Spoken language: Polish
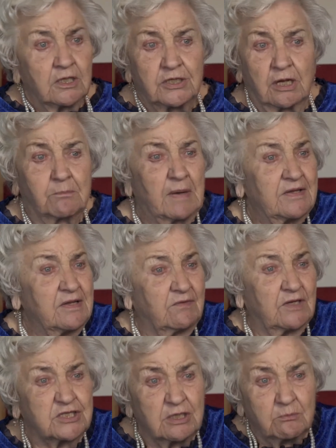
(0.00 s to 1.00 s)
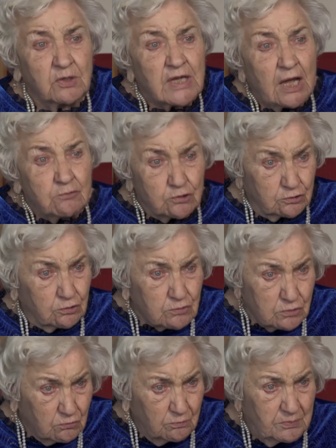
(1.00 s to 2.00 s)
niech pani wiezie, bo ja już to
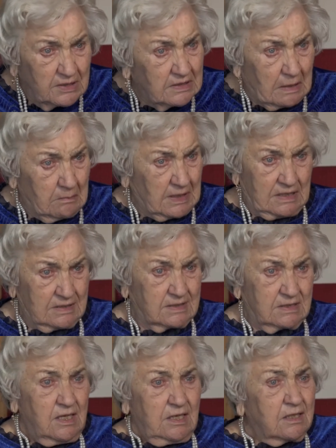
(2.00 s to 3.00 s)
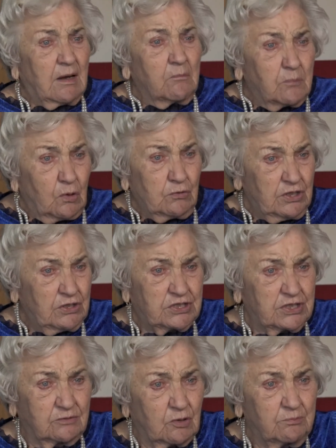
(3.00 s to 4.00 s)
zgubiłam raz, ja boję
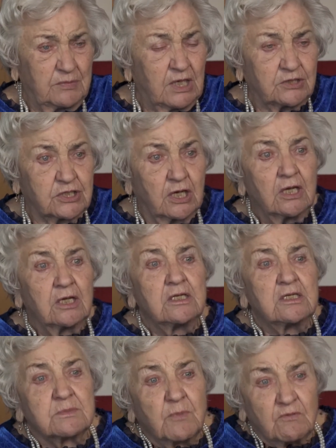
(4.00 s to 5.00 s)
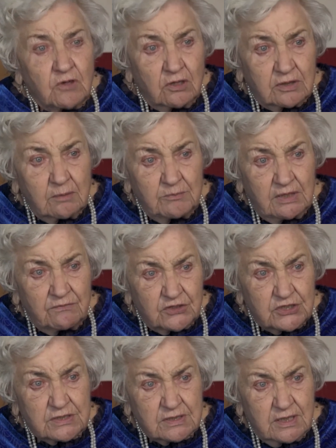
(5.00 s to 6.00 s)
się to mieć. I z powrotem jej
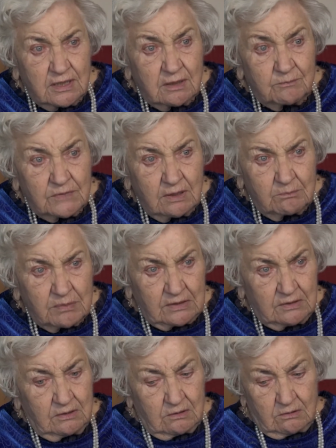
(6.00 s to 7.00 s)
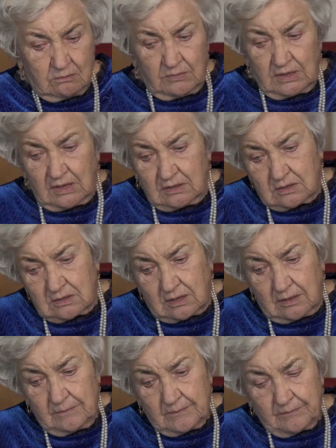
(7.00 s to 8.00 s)
wcisnęłam tej pani
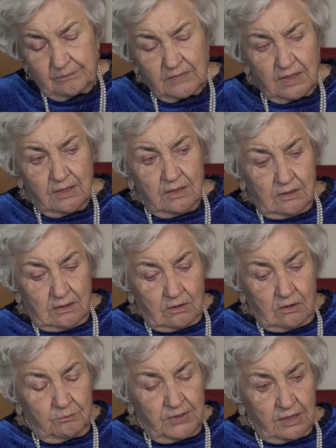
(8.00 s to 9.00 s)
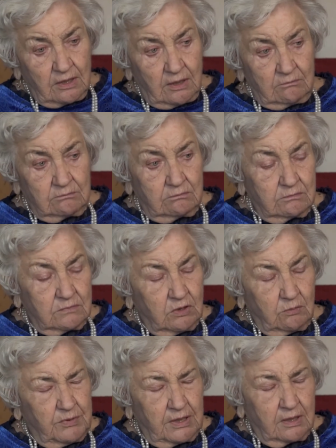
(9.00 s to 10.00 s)
Drochomireckiej. Dobiegam,
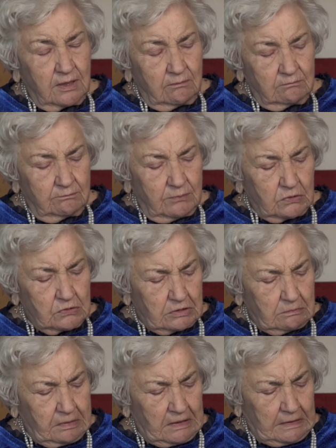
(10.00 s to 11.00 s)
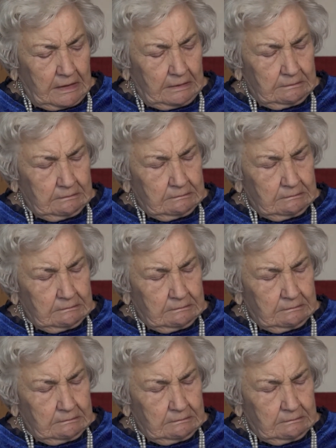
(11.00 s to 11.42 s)
dobiegam, proszę pana,